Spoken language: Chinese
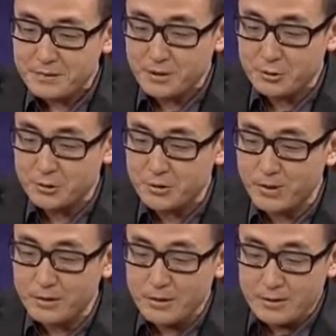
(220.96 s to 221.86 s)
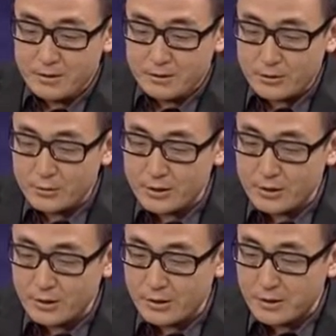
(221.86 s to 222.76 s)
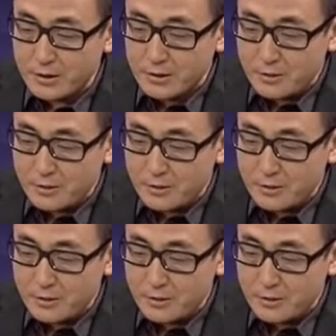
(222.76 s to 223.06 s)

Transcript: 他说什么？他说这个